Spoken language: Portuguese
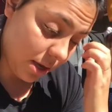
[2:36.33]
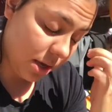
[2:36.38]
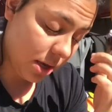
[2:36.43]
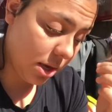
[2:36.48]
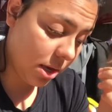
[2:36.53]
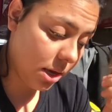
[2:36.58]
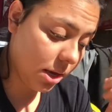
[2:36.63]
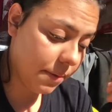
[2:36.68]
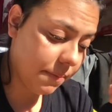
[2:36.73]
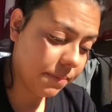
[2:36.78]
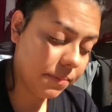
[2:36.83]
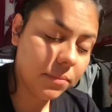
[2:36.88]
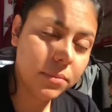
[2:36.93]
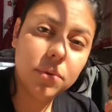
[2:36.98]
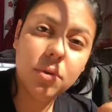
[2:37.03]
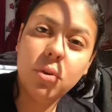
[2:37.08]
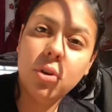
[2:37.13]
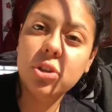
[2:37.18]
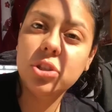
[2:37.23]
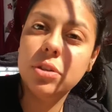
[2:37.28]
e
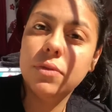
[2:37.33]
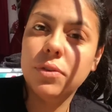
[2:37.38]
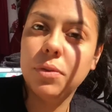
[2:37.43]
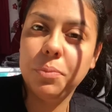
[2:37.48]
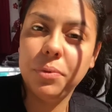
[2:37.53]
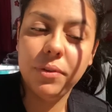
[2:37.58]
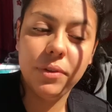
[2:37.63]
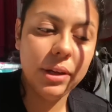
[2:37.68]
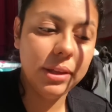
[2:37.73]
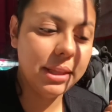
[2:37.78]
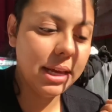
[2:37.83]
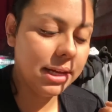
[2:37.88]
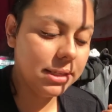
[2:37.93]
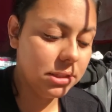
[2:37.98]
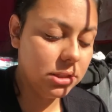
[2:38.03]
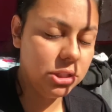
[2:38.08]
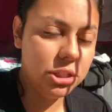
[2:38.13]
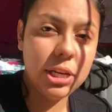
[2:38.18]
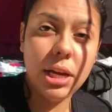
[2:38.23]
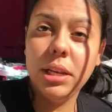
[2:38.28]
Hoje eu vou aproveitar
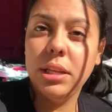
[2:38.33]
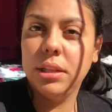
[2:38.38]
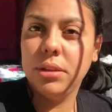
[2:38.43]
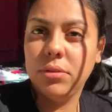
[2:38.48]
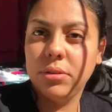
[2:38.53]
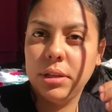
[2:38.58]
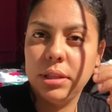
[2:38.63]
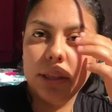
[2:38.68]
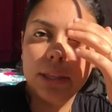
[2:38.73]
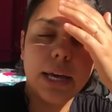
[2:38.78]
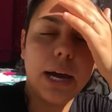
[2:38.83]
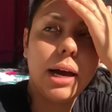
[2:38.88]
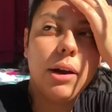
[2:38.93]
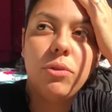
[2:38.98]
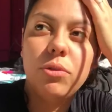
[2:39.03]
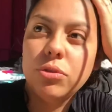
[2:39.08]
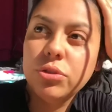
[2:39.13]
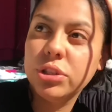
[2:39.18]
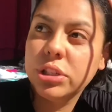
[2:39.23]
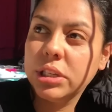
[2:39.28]
esse dia lindo que tá
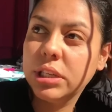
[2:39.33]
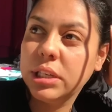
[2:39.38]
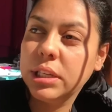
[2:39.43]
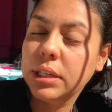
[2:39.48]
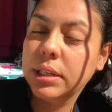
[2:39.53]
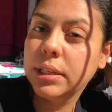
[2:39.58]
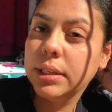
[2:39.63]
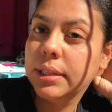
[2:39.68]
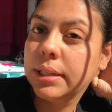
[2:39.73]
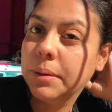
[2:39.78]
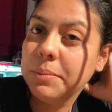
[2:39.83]
hoje aqui